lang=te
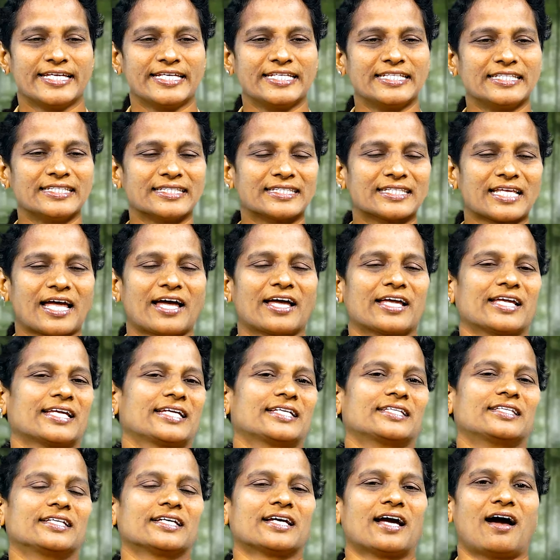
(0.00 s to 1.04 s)
ఇంత
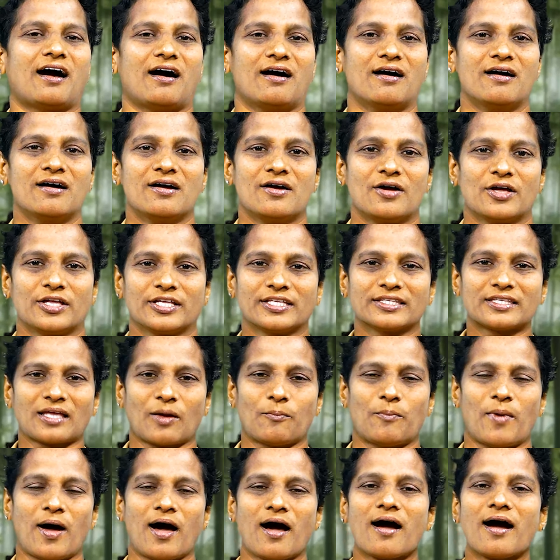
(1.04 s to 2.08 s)
ఇదిగా ఇంత
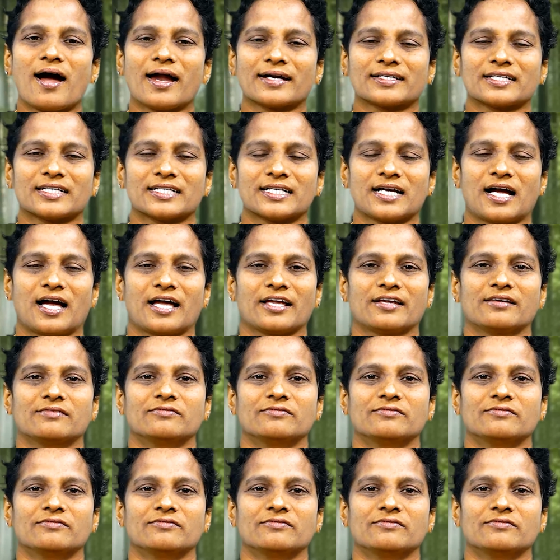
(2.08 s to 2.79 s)
బాహాటంగా